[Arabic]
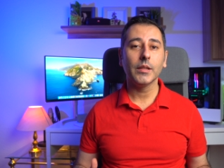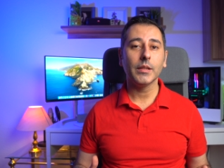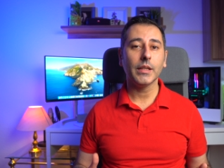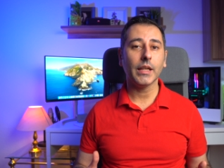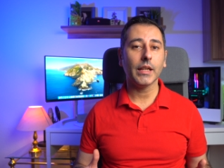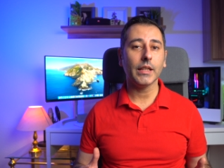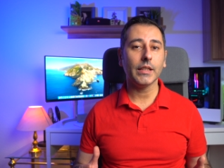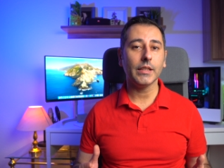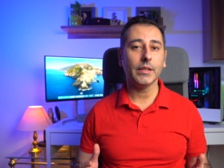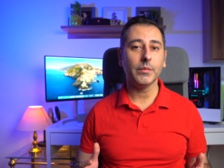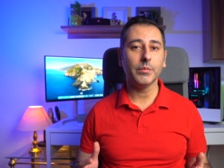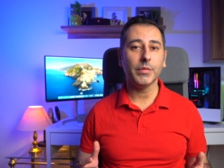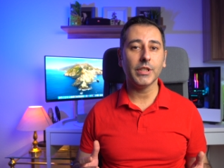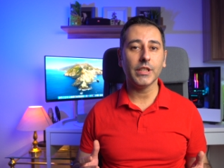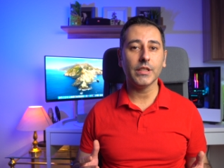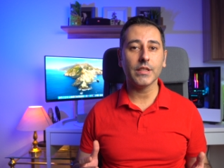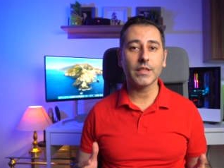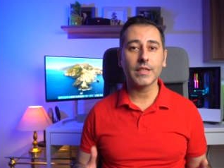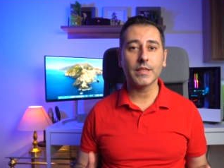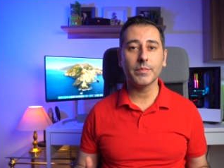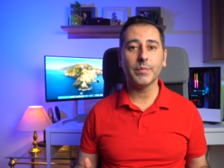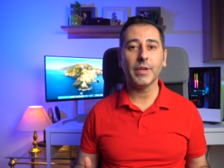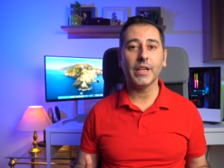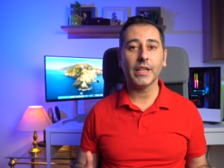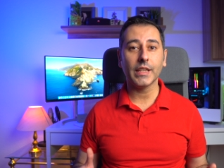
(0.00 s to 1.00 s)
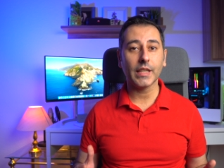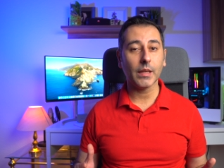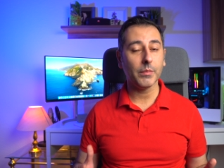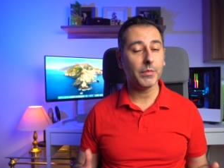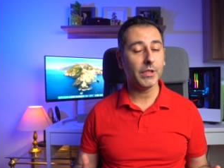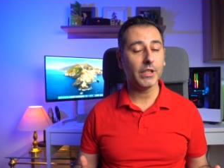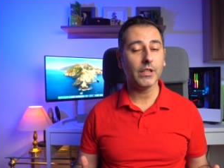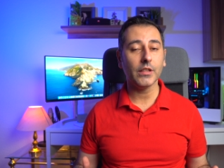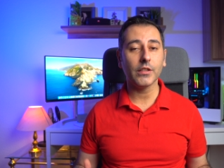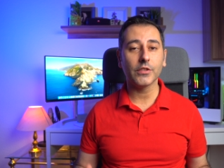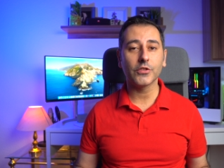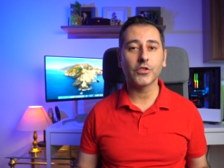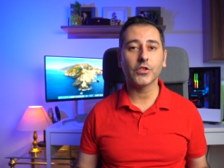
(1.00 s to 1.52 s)
يعني بنسبة
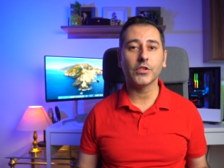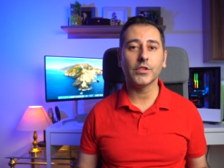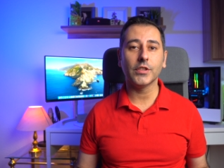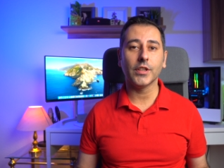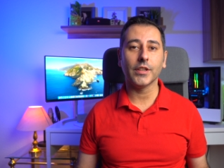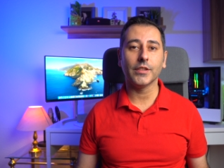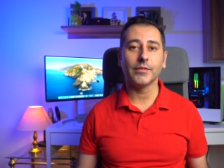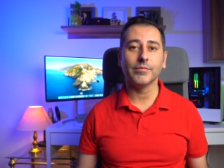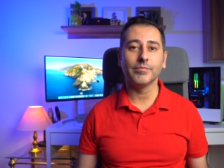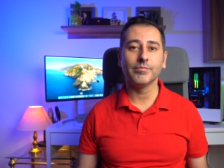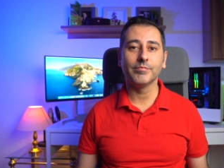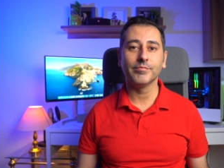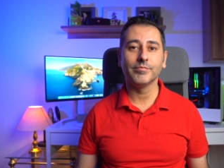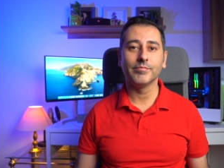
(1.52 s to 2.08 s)
كبيرة جدا